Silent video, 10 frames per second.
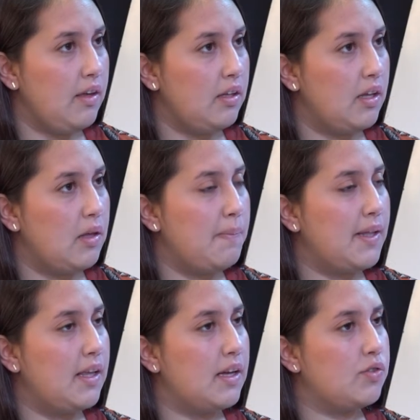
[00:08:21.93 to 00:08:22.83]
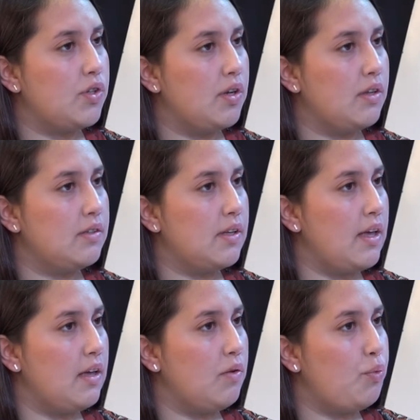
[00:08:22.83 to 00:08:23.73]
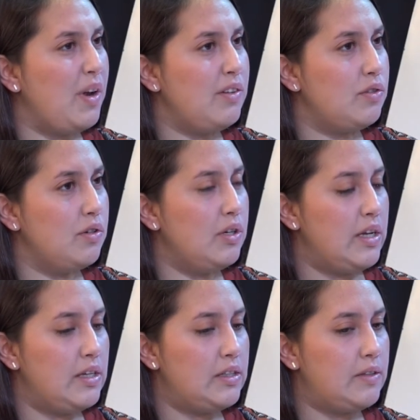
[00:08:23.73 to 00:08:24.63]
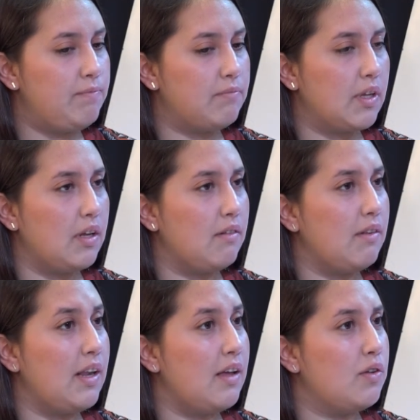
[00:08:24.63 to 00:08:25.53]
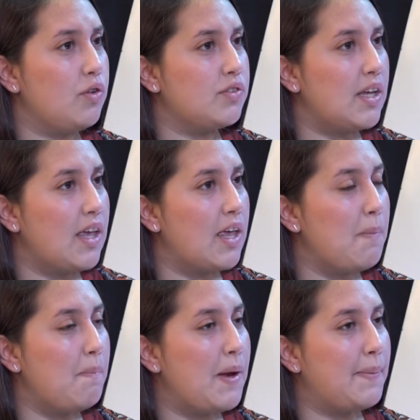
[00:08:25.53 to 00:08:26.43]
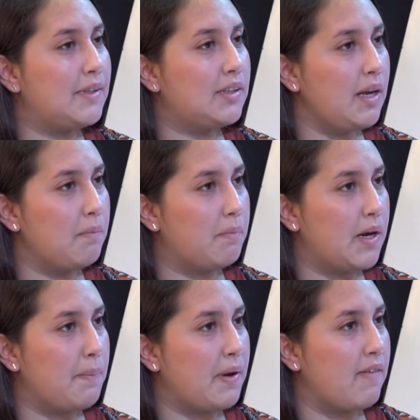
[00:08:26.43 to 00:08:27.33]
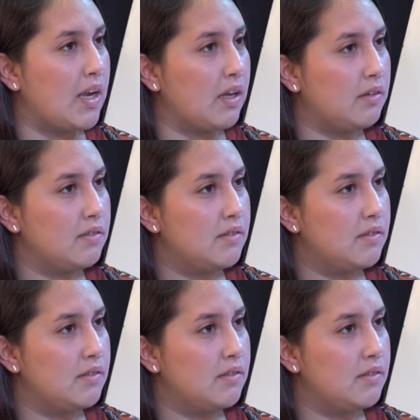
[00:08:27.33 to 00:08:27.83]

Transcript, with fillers: estas investigaciones, ¿qué, ¿cuáles son eh, las cosas que hay que implementar para prevenir?